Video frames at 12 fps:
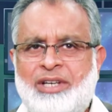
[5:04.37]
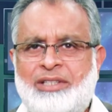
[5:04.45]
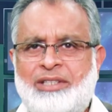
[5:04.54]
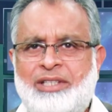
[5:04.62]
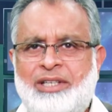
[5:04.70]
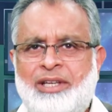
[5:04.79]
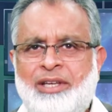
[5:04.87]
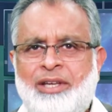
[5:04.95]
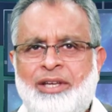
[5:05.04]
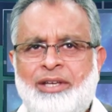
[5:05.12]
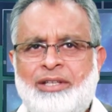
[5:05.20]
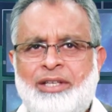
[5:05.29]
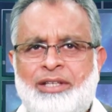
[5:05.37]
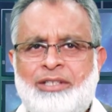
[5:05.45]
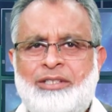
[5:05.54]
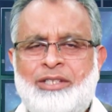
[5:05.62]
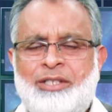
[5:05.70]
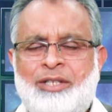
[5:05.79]
से आते हैं कि
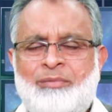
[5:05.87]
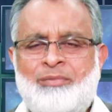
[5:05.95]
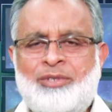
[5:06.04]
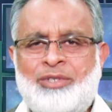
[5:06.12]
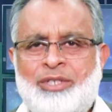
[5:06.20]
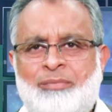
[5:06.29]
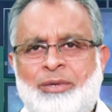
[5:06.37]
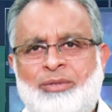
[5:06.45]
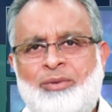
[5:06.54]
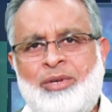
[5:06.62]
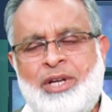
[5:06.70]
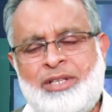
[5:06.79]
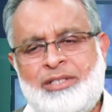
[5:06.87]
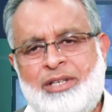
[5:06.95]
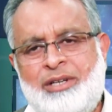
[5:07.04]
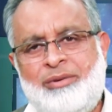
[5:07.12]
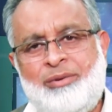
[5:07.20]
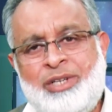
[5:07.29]
किसी मुसीबत को
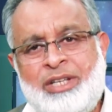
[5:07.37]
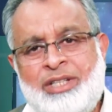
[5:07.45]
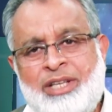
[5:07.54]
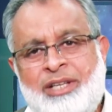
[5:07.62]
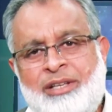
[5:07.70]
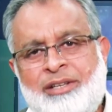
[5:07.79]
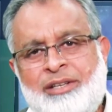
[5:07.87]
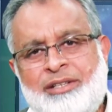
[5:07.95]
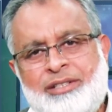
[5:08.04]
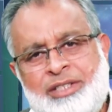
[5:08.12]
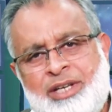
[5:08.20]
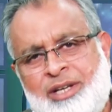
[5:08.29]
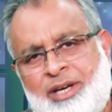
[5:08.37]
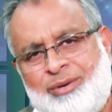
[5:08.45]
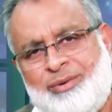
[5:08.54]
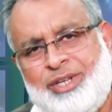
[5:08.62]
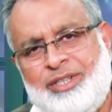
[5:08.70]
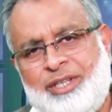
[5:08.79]
नाजिल होने दे या ना
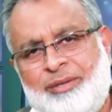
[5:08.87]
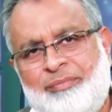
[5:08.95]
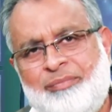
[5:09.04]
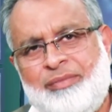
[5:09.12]
होने दे